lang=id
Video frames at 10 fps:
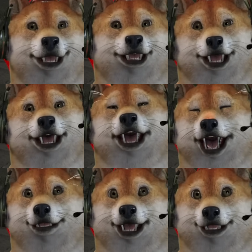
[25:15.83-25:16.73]
oh, berarti
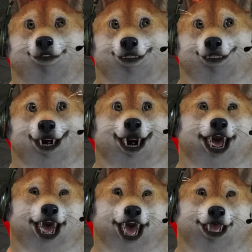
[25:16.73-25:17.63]
sesuai pangkat kali ya.
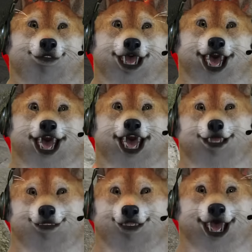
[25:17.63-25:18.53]
Pangkat kita naik,
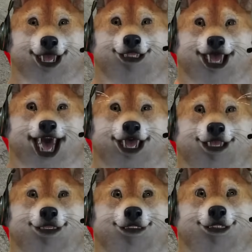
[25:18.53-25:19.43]
duit kita naik juga ya.
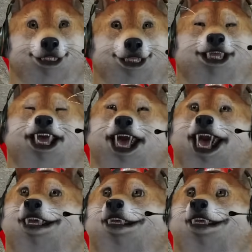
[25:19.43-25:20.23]
Iya kali